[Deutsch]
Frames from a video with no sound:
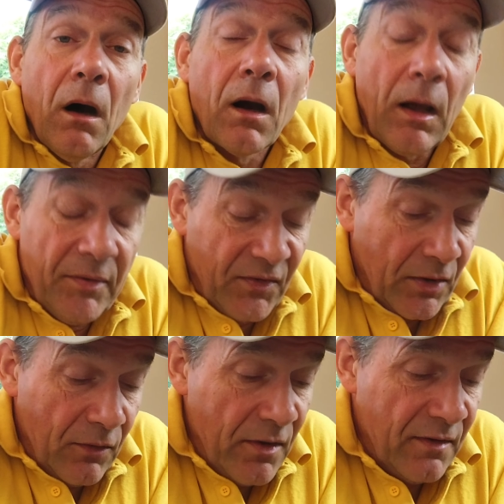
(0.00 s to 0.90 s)
Und da habe ich
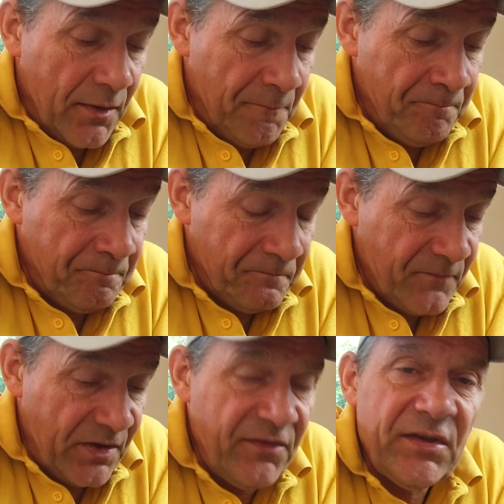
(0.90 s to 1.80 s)
gesagt, Leute,
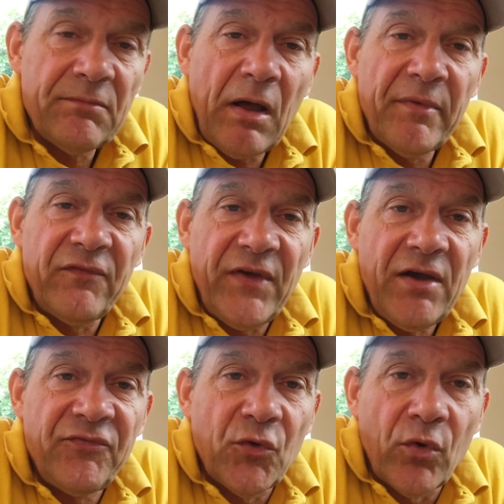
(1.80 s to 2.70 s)
was ist denn mal mit
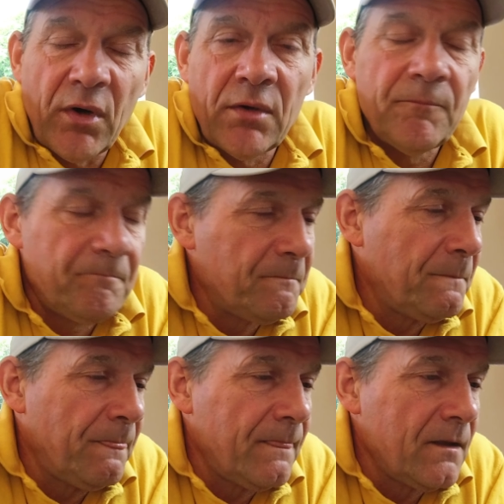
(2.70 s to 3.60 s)
Fairphone?
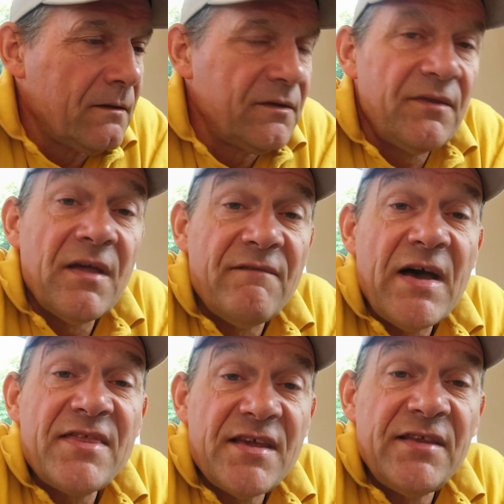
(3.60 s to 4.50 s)
Dieser,
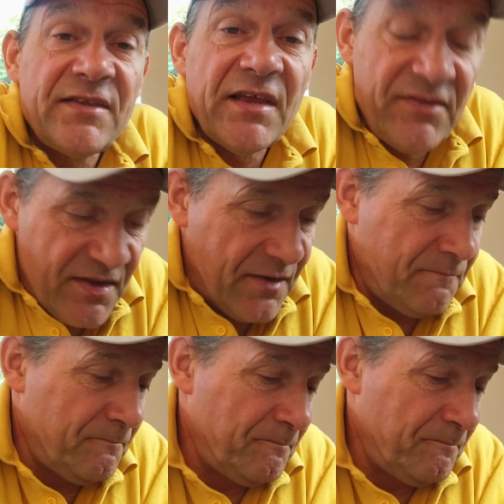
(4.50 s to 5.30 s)
was ist das denn?